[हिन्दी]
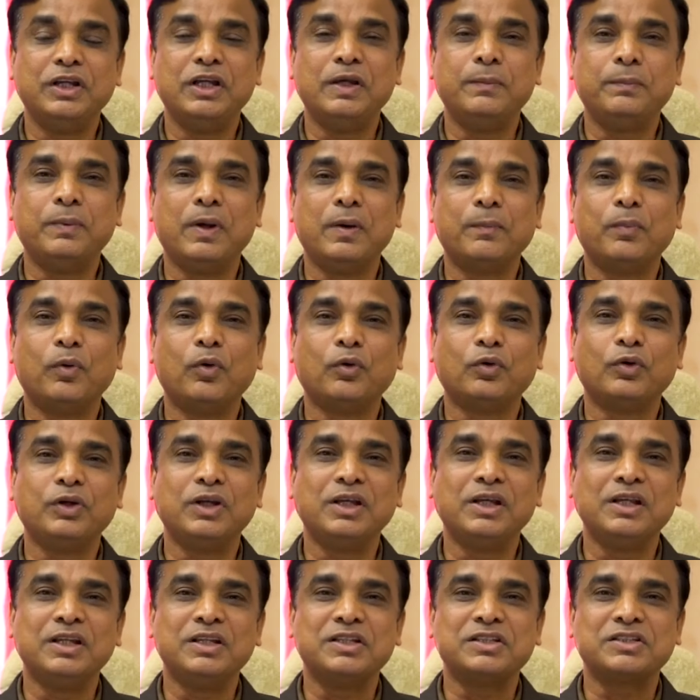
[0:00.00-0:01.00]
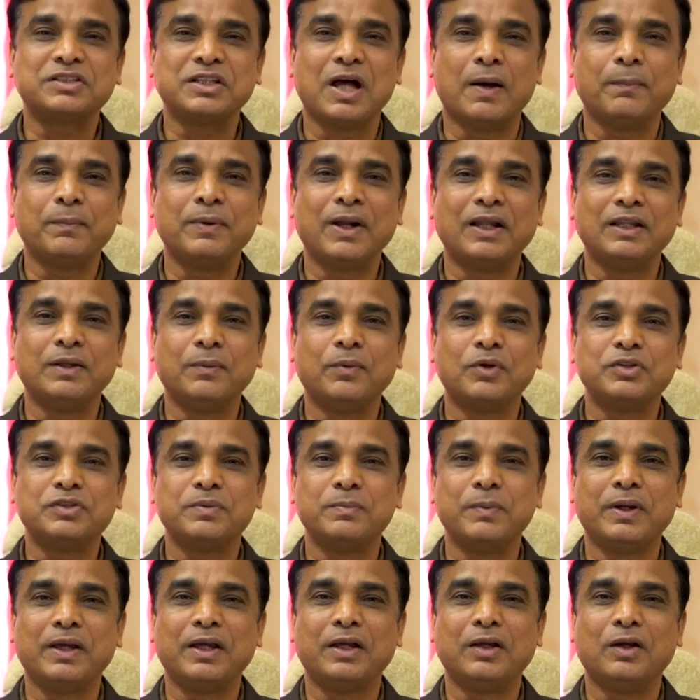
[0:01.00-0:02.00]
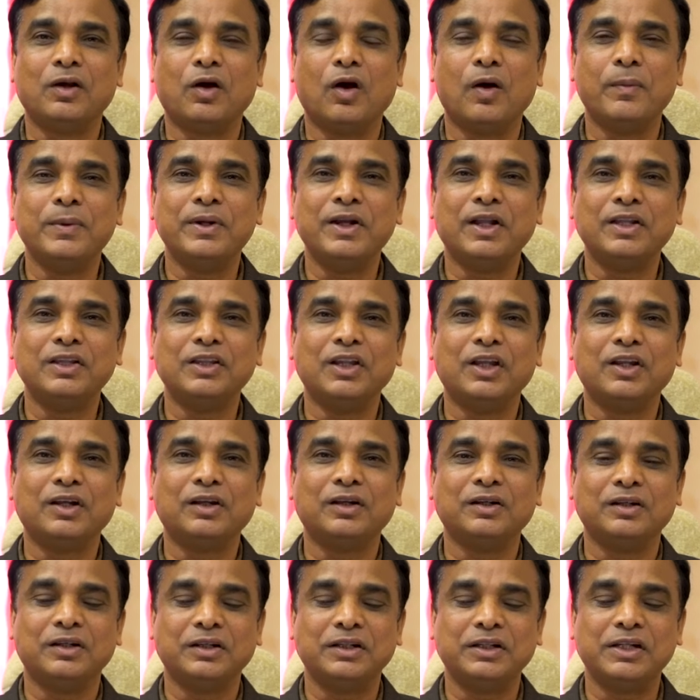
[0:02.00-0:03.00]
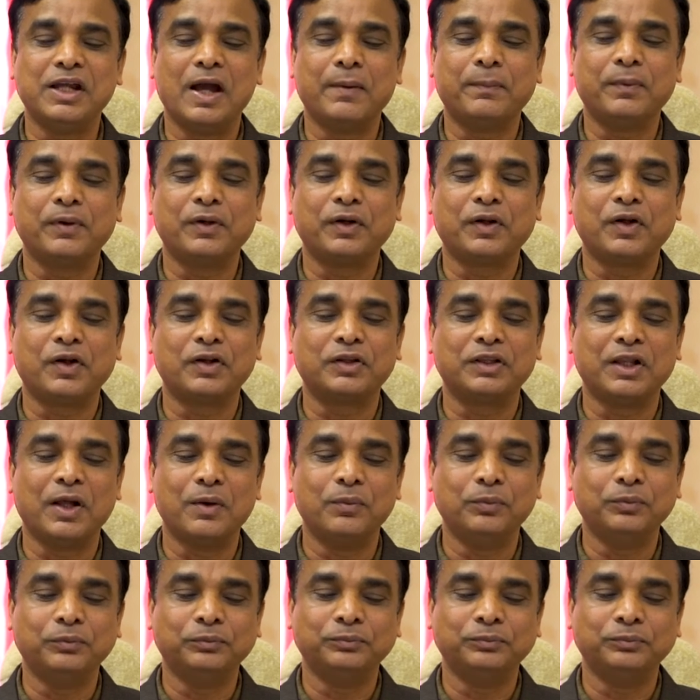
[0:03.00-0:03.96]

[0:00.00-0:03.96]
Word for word: ईपीएफओ की स्थापना दिवस में अभिनंदन ज्ञापन करता हूँ